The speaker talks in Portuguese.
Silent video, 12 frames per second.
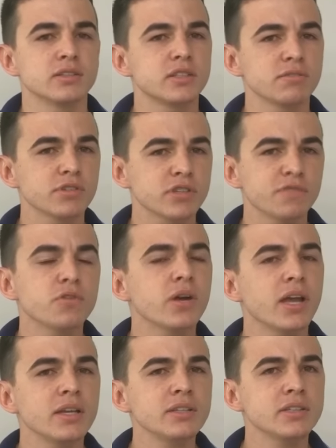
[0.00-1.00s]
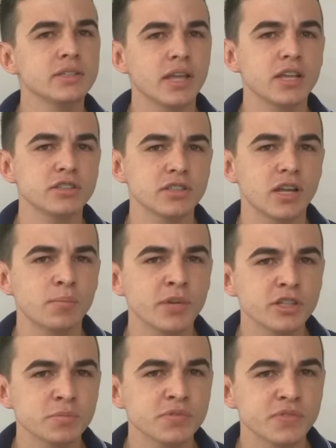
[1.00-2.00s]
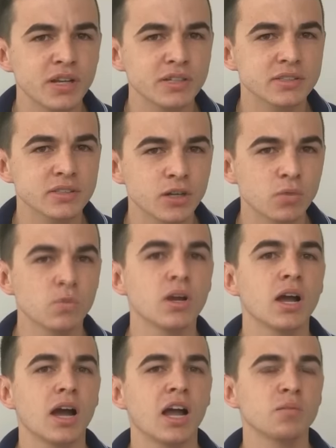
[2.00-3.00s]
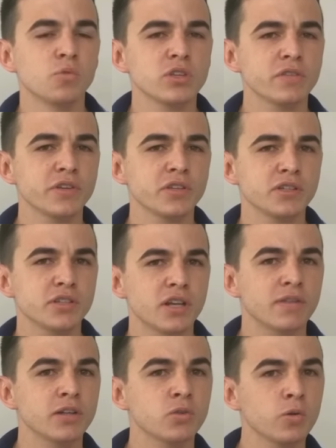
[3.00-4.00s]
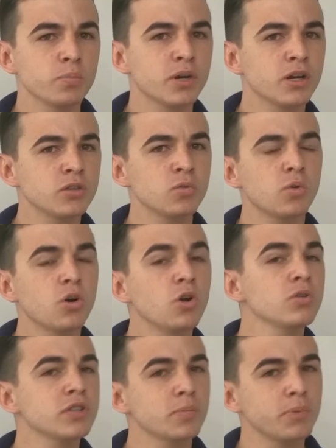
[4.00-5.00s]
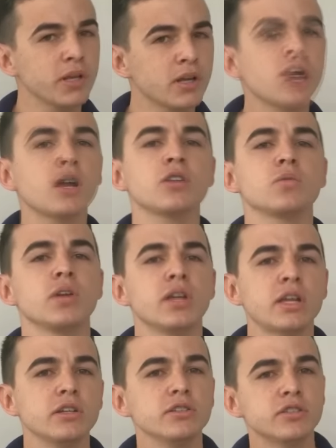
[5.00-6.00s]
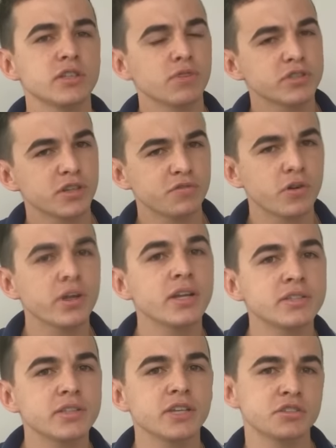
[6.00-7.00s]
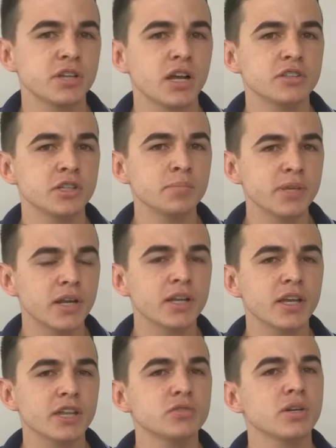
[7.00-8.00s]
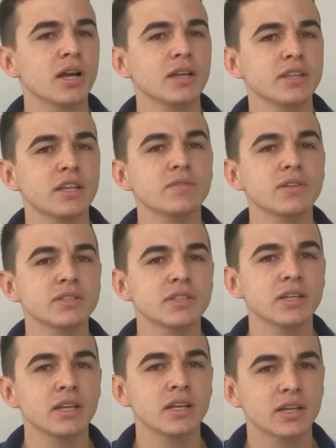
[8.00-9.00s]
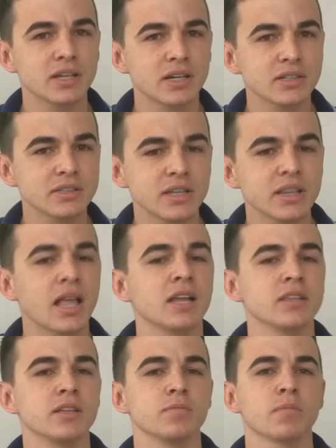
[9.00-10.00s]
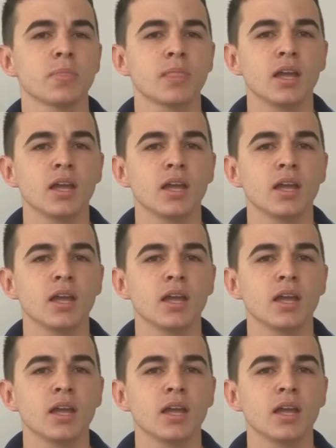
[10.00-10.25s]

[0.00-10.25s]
Se você for reincidente da mesma infração, a multa financeira vai dobrando ou triplicando. E se você for reincidente em caso de embriaguez, sua carteira vai ser cancelada.